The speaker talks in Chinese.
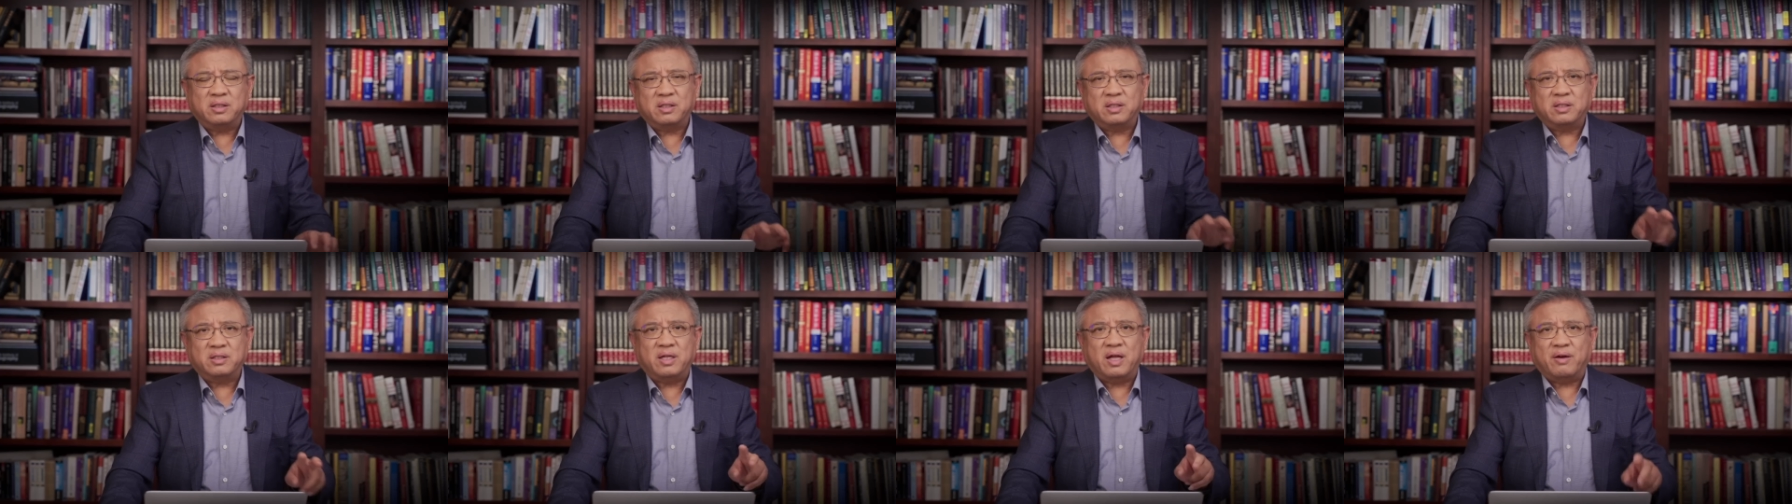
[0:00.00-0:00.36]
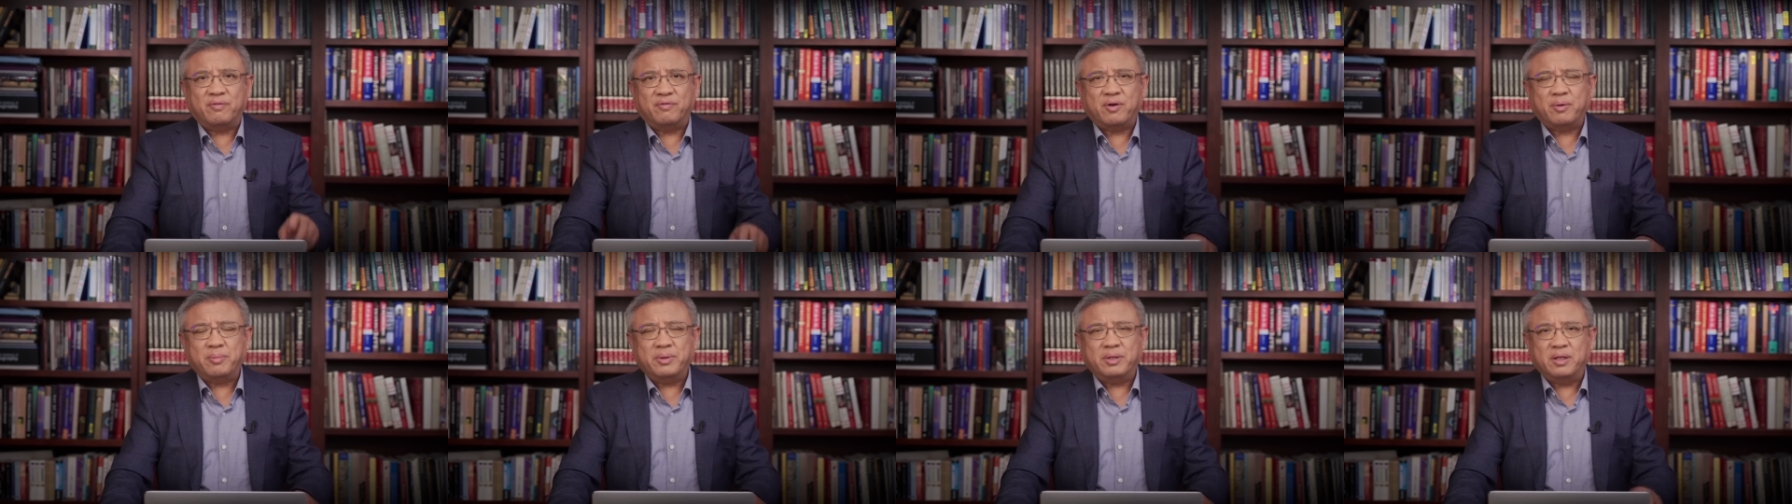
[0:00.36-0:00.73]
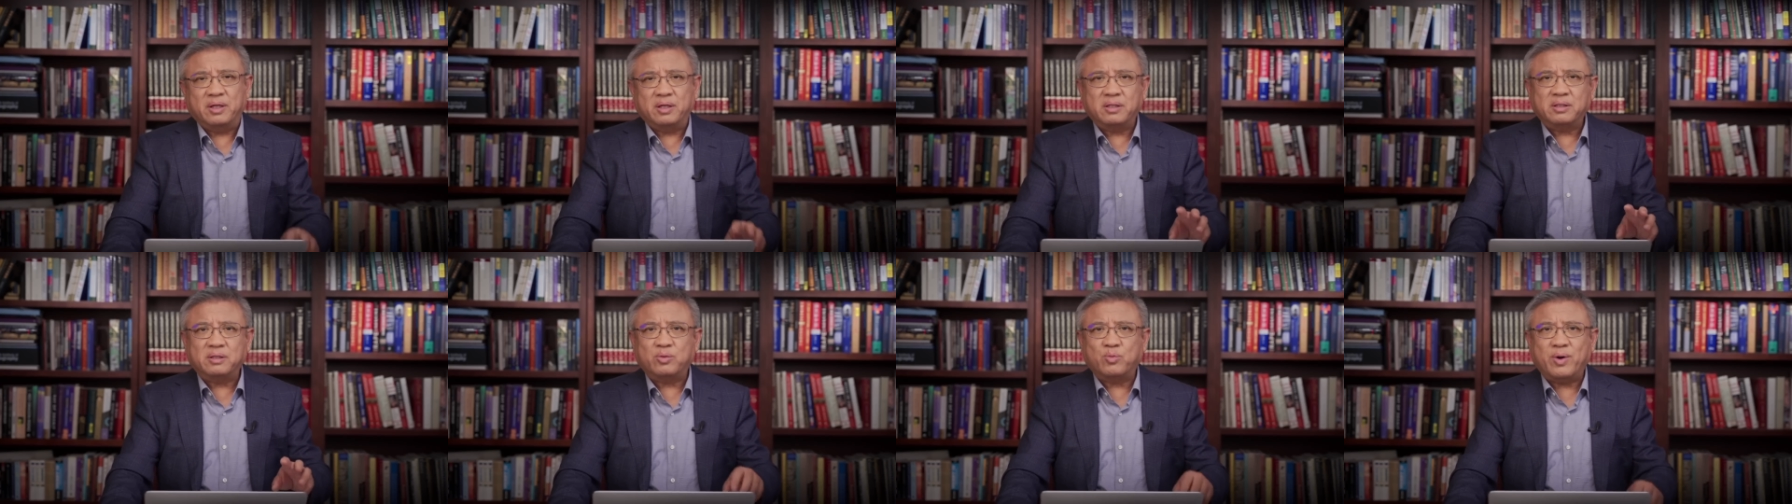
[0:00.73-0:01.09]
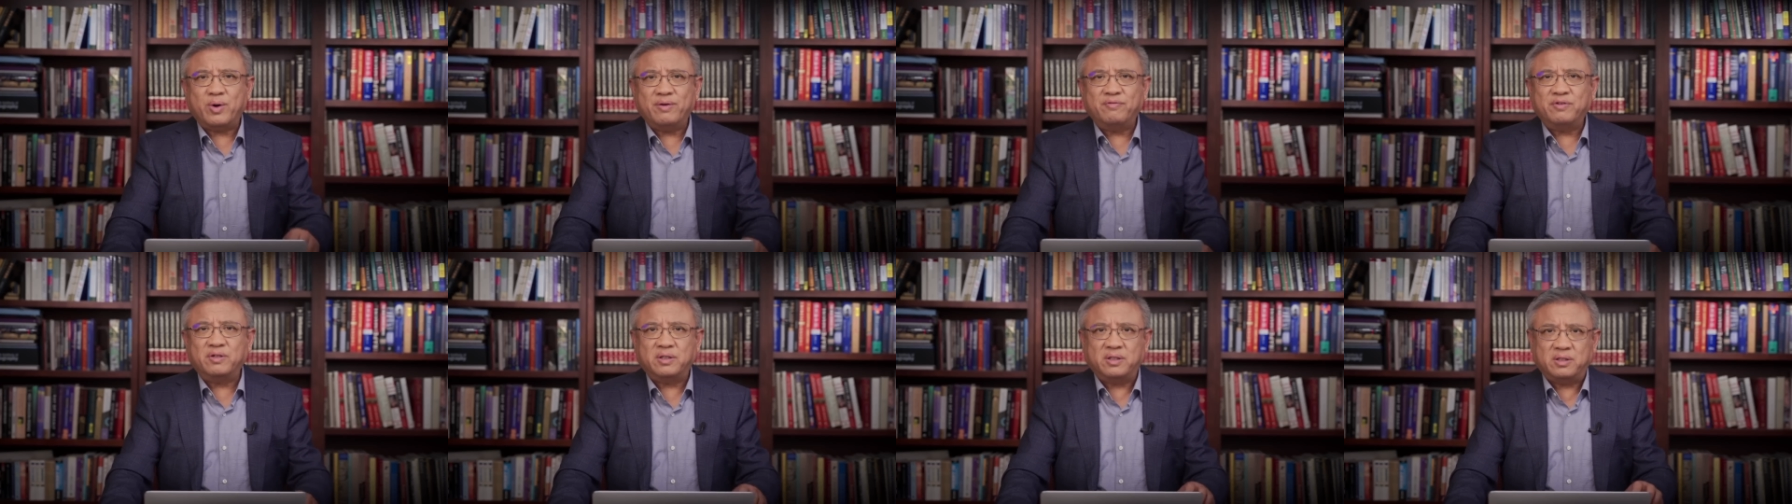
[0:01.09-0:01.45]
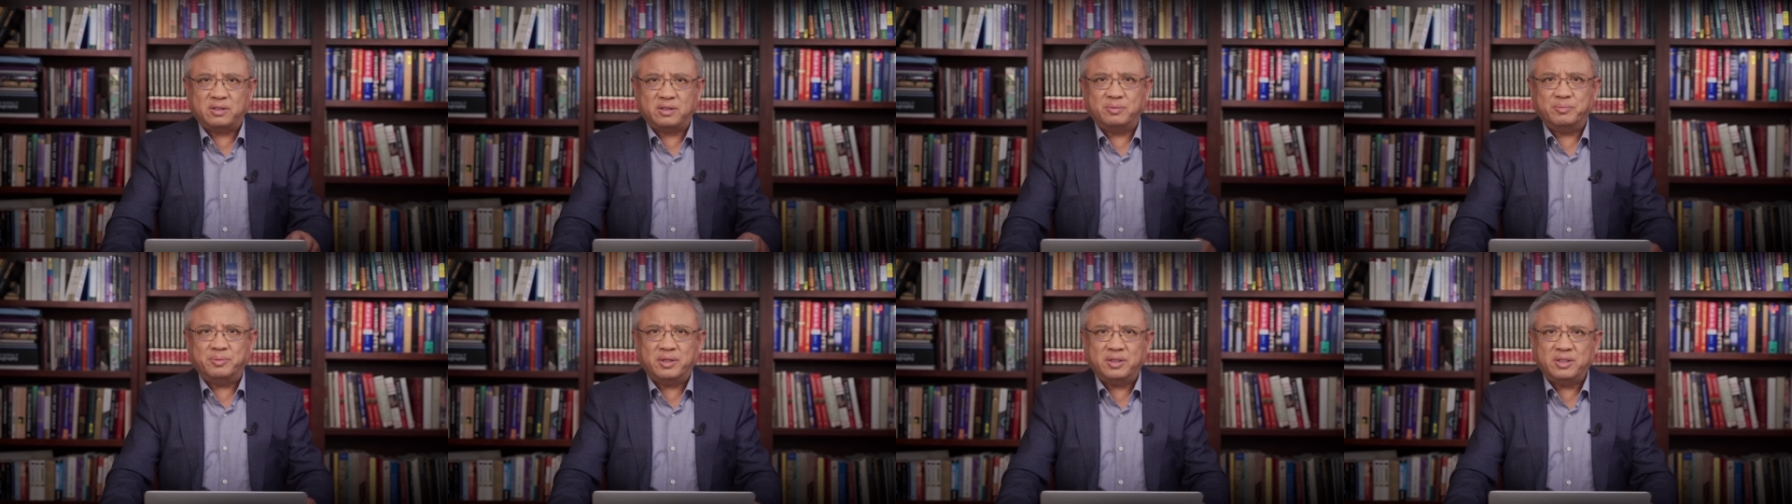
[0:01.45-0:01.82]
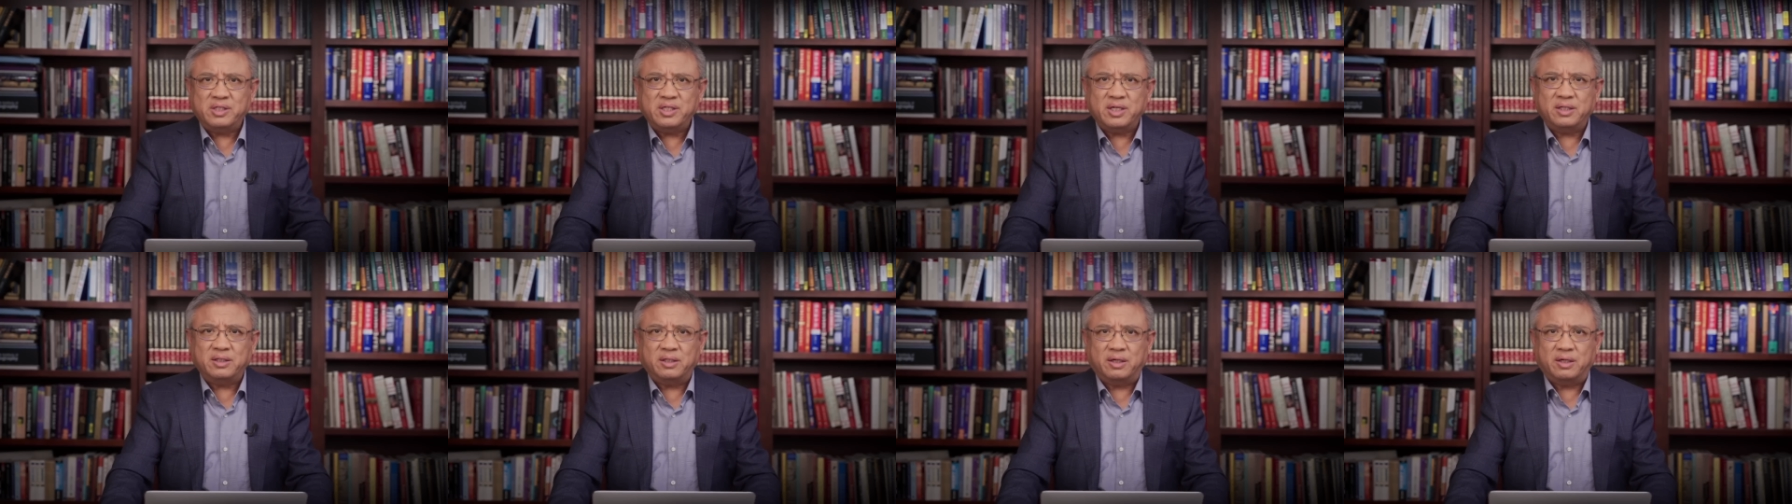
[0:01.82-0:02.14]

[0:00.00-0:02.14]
际上是两方面的，一个是官方的，一个是民间